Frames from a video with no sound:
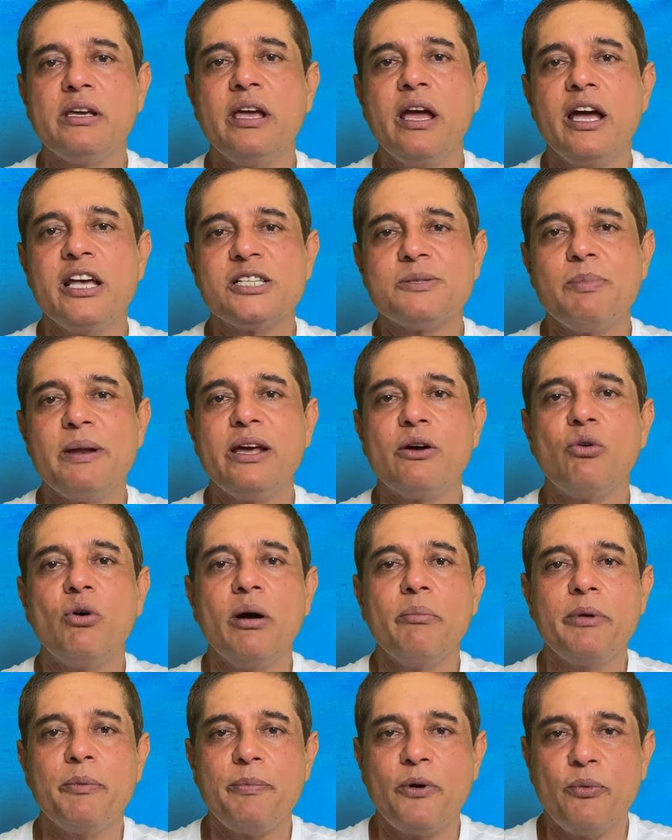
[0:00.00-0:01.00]
कि हाँ इस प्ले को
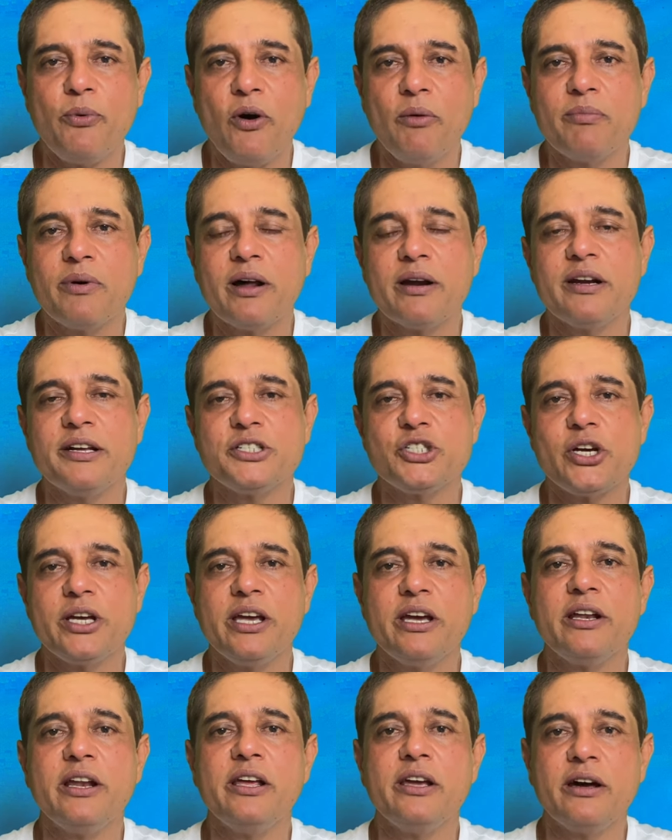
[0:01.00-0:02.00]
हमें परफॉर्म करना
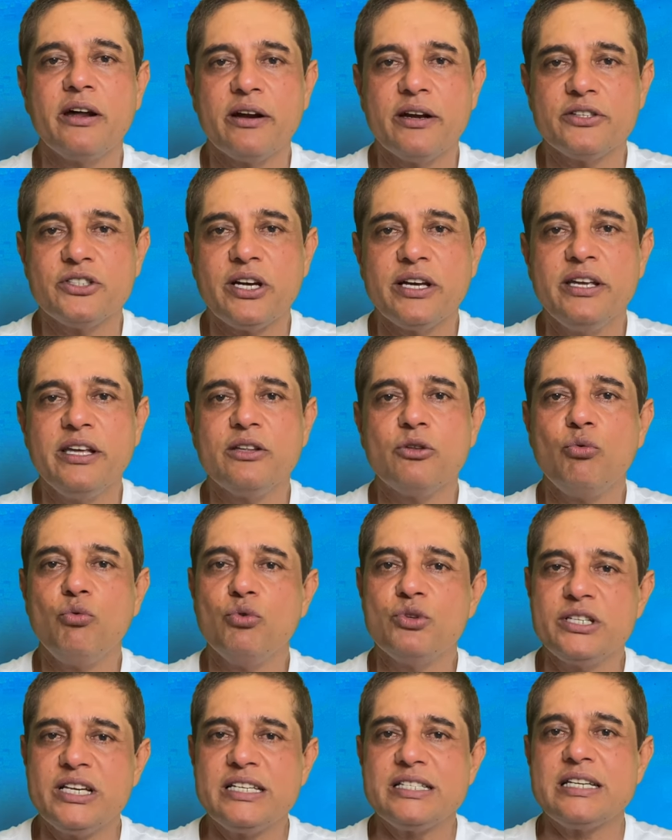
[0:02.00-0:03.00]
चाहिए कि नहीं करना चाहिए तो
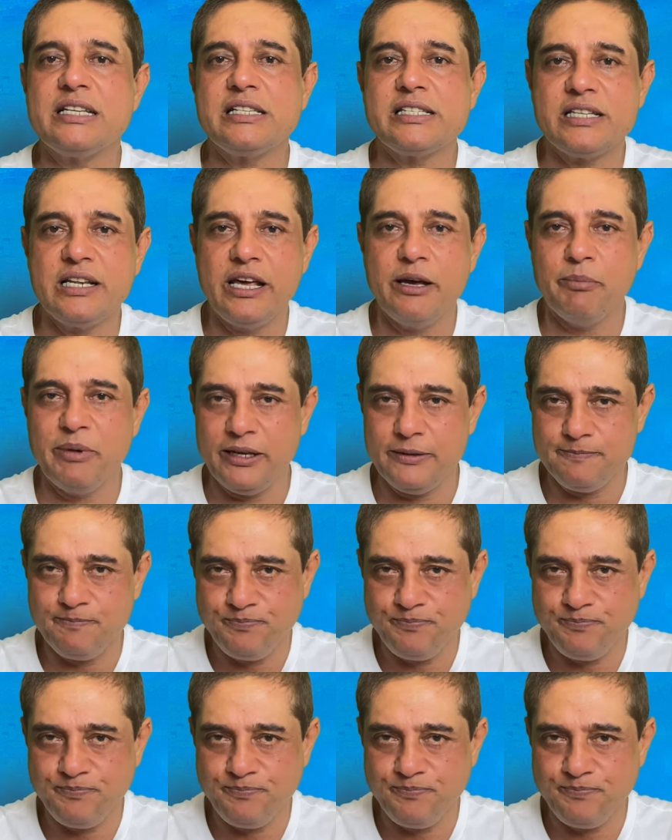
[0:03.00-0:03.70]
उसी सिलसिले में